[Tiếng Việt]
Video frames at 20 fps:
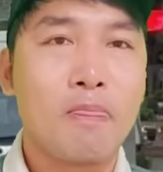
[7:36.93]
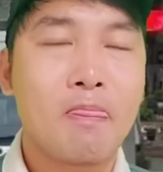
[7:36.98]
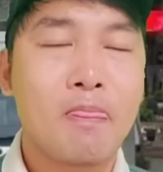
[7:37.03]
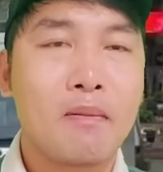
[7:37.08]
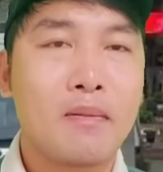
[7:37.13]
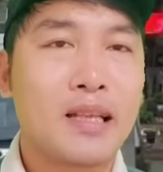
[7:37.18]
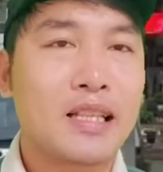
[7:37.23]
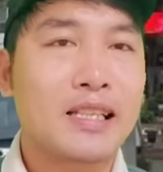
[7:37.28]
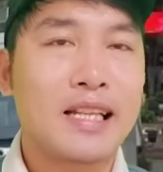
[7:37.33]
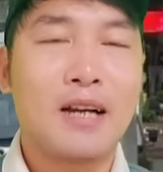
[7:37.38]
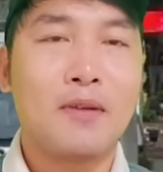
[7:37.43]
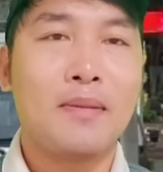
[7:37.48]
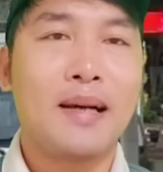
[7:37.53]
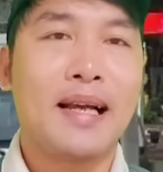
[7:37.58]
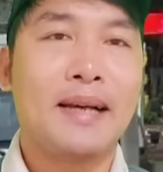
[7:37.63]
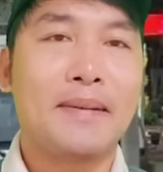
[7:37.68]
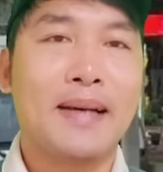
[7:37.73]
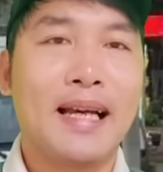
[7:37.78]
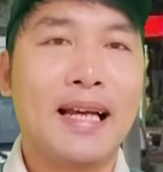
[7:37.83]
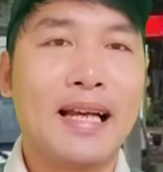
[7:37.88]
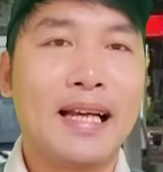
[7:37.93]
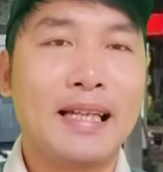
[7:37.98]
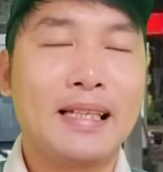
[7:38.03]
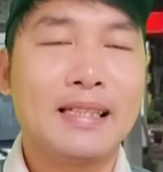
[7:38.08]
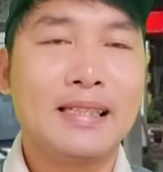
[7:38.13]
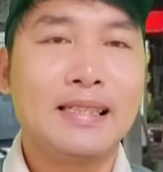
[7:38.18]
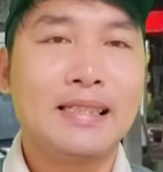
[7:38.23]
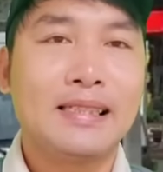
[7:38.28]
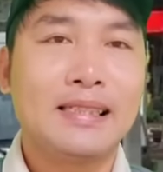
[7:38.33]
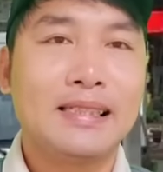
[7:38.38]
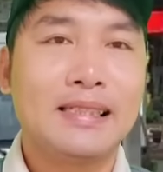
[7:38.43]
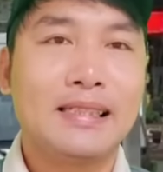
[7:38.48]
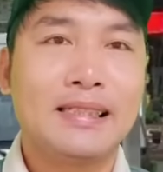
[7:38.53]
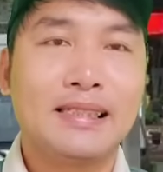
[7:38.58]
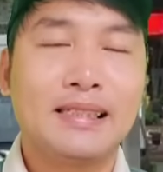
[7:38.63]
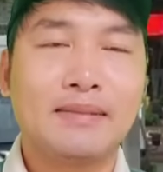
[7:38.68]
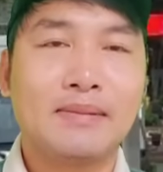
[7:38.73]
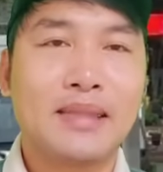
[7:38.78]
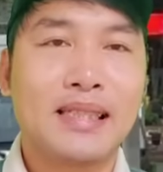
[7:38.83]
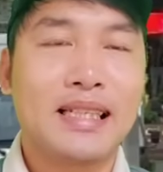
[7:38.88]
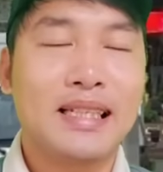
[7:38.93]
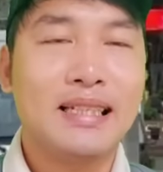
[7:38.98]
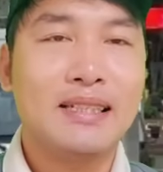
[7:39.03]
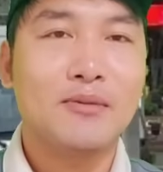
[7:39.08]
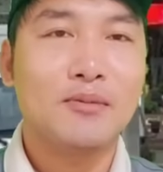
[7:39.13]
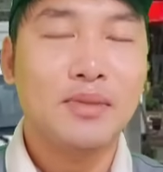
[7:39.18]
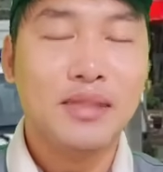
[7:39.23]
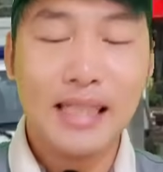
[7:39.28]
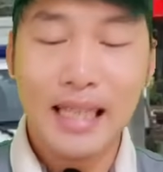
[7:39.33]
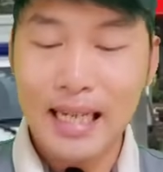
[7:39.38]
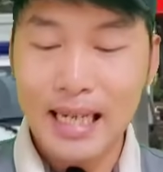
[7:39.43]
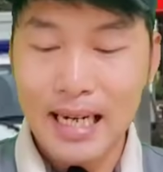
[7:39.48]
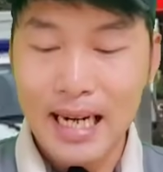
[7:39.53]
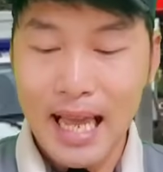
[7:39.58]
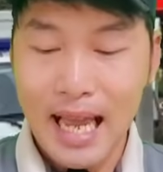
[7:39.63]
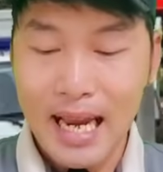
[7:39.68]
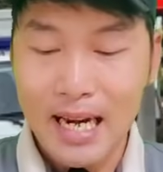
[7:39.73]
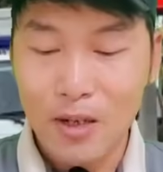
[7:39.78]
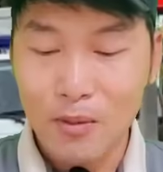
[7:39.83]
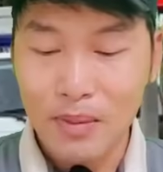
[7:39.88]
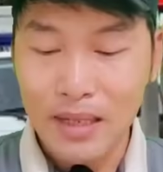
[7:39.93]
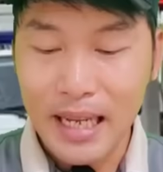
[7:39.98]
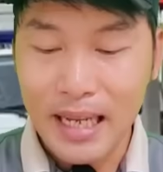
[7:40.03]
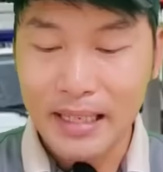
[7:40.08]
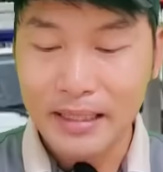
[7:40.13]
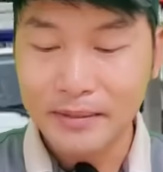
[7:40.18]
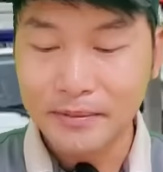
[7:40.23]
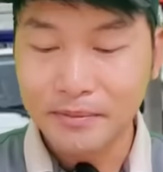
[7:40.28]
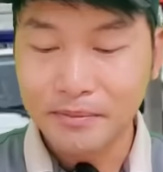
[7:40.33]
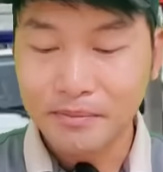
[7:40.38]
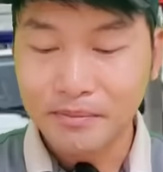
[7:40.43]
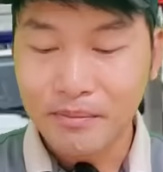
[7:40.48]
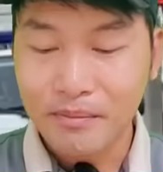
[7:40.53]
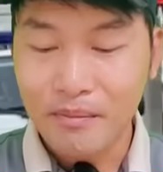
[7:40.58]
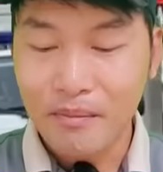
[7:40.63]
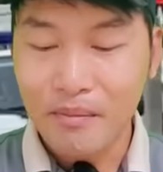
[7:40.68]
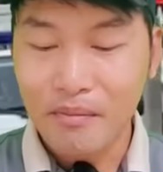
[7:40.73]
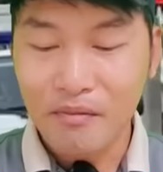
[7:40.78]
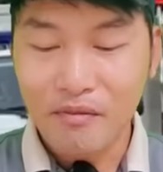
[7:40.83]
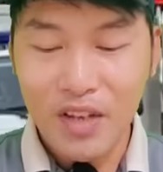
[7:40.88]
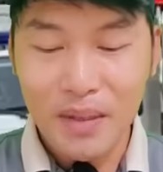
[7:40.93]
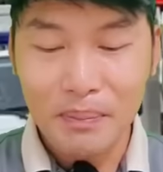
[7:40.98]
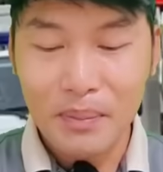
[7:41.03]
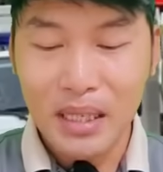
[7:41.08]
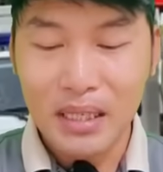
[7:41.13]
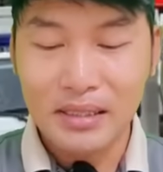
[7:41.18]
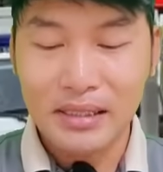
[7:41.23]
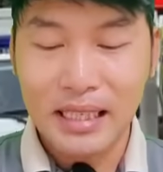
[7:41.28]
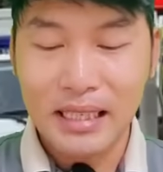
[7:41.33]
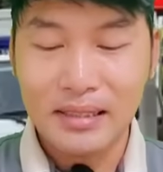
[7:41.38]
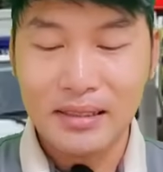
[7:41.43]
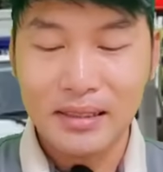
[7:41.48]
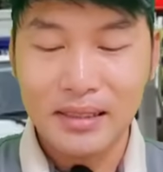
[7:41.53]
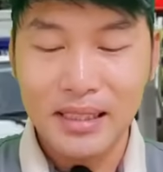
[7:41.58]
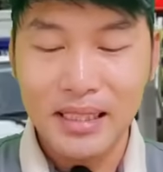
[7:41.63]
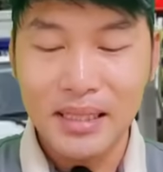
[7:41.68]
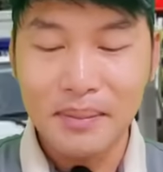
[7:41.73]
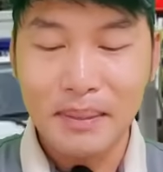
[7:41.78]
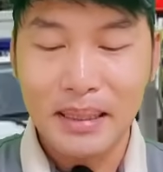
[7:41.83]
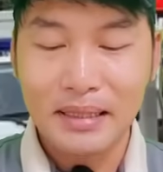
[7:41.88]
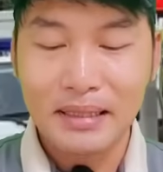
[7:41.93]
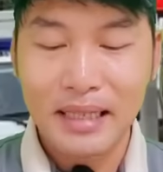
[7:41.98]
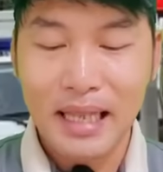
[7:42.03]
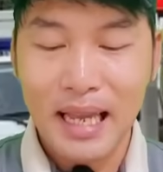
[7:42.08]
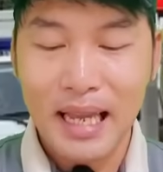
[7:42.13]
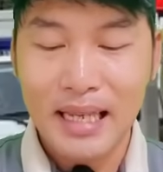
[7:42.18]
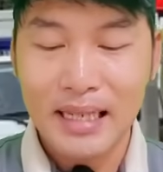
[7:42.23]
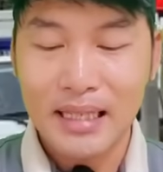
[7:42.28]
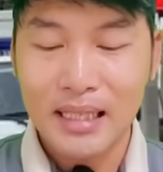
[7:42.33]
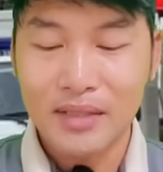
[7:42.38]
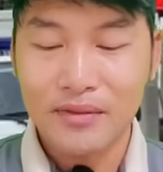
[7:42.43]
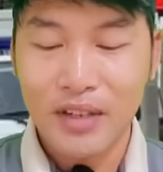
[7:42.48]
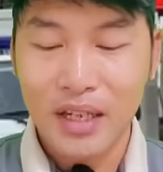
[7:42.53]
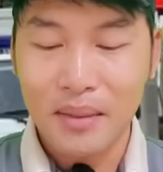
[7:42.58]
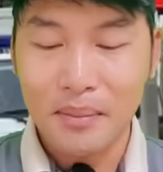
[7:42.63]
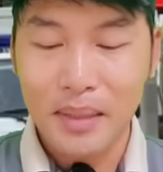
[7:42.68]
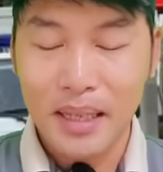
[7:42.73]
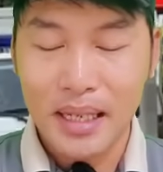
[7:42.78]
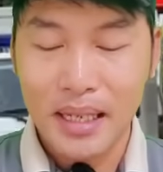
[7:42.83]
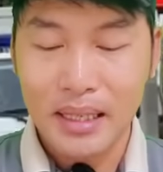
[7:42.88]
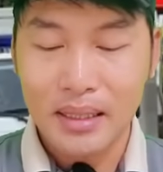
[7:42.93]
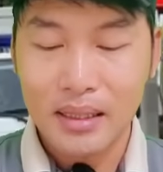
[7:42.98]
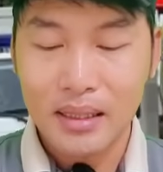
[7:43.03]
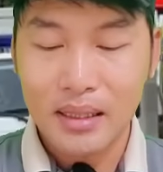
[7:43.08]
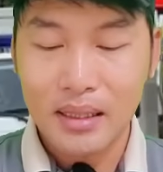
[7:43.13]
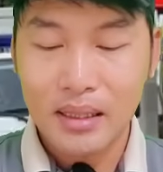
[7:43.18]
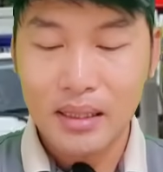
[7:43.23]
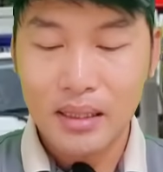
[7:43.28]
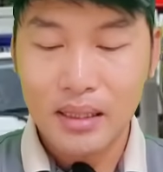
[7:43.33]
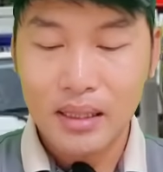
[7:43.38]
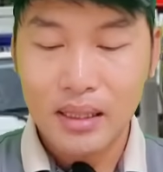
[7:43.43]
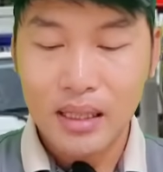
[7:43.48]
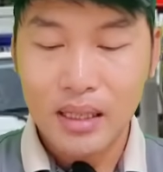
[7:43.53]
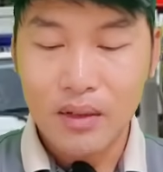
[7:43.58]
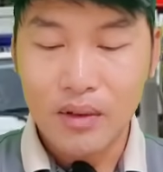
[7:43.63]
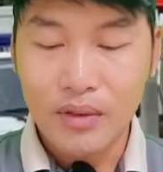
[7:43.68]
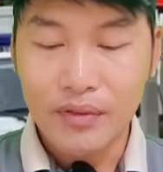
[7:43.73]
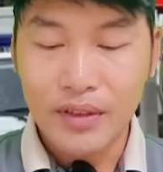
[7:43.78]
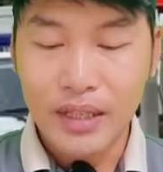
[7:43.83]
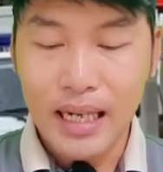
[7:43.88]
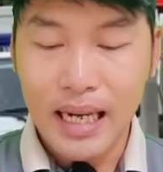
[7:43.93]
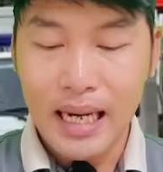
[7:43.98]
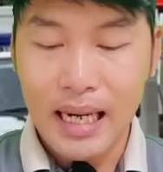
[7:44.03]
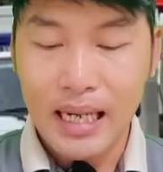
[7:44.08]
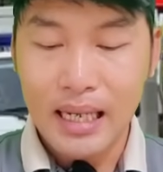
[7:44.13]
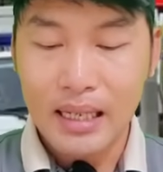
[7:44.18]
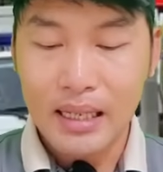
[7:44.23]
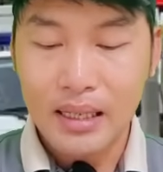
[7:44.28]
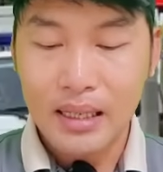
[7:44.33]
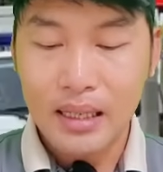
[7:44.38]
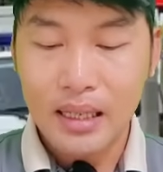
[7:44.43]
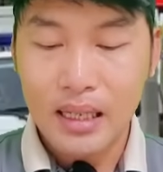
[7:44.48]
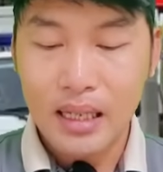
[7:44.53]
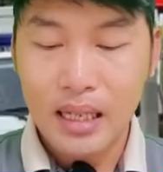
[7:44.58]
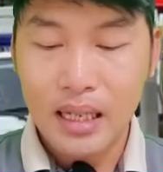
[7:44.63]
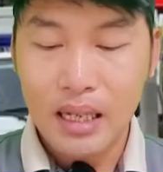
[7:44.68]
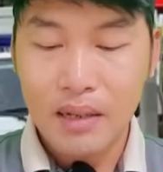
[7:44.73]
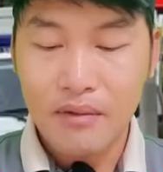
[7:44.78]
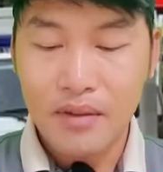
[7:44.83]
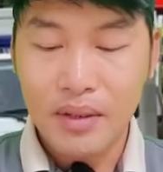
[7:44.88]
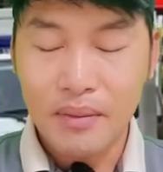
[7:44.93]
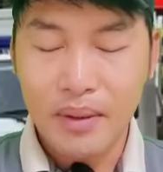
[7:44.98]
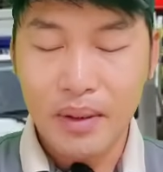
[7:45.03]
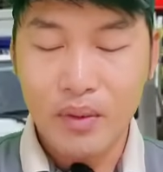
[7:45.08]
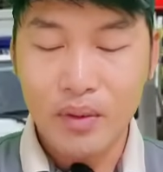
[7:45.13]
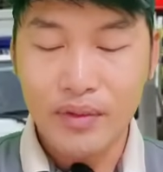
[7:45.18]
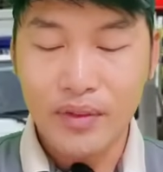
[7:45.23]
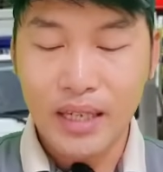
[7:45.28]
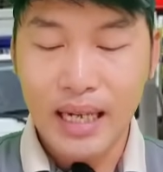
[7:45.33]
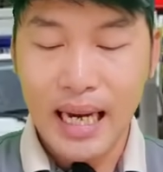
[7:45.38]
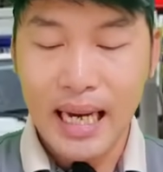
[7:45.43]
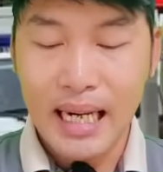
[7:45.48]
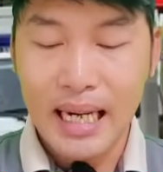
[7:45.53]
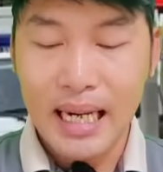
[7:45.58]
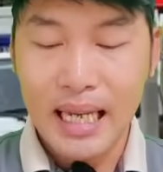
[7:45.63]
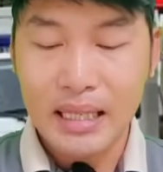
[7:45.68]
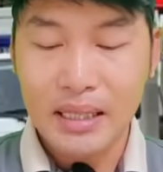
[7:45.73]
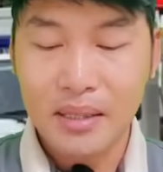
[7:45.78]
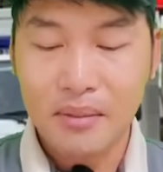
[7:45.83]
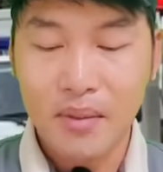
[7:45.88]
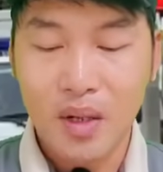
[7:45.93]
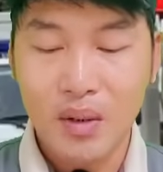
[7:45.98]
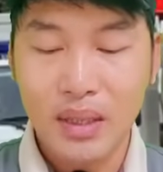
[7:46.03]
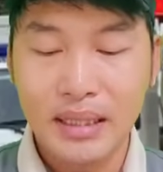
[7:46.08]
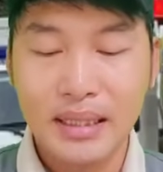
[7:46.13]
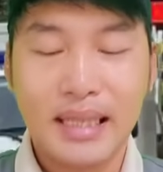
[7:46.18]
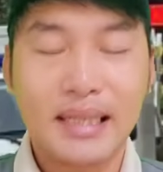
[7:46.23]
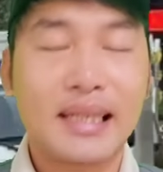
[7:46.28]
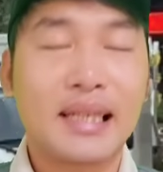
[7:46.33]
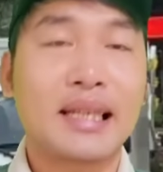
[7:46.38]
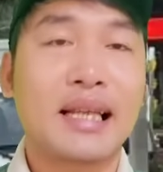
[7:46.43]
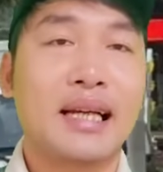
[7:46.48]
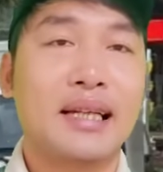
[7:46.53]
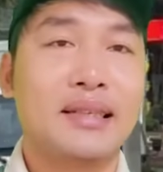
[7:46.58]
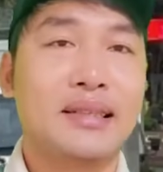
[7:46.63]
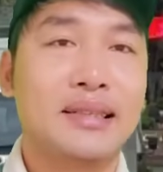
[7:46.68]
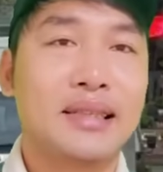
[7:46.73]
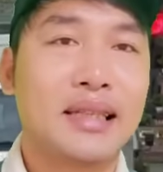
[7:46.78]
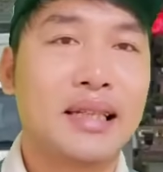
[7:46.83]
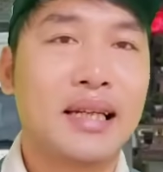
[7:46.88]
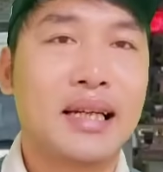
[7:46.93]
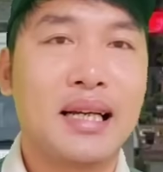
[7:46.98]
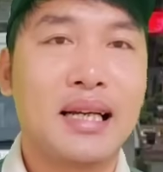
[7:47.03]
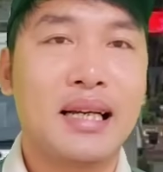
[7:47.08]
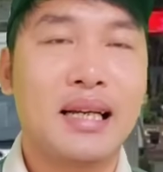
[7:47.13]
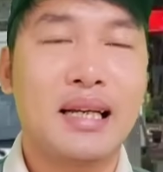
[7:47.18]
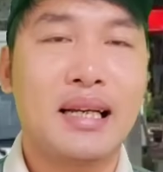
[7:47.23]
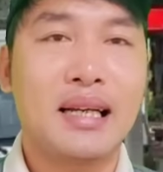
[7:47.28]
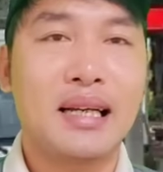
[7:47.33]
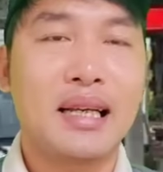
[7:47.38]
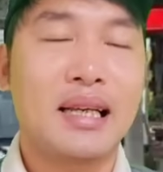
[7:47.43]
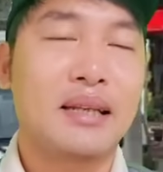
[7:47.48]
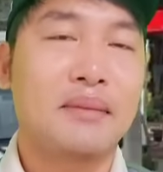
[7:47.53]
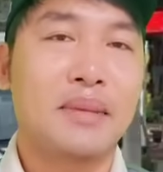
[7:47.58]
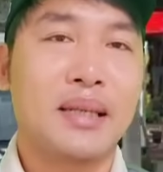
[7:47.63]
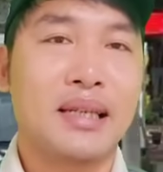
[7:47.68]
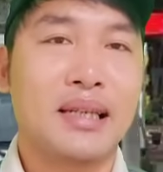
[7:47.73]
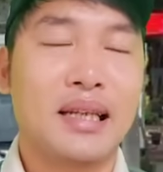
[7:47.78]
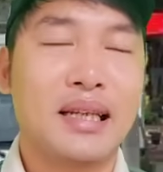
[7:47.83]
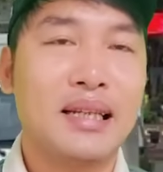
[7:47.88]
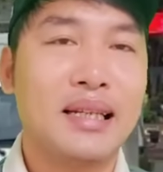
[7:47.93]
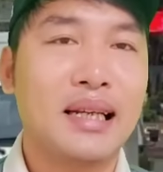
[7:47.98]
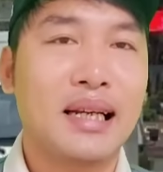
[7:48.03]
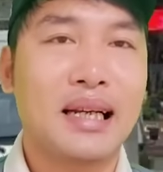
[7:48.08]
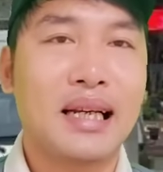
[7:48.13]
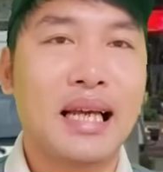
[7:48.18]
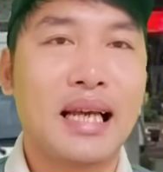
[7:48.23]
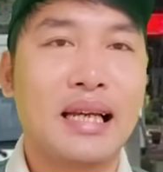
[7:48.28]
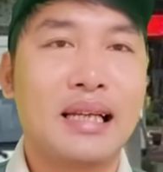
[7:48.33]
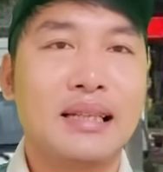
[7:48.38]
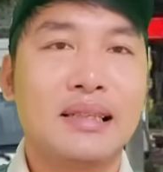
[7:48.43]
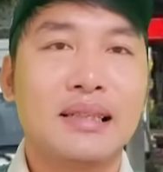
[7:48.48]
mà sao mà mà à, mình thấy cũng khá là lạ lùng ở đây ừ, pháp luật sẽ xử lý mạnh tay người phản biện à, Nguyễn Phương Hằng à, vì bà Nguyễn Phương Hằng à, tuyên bố lấy tiền trả thân à, đây thì mình thấy rằng là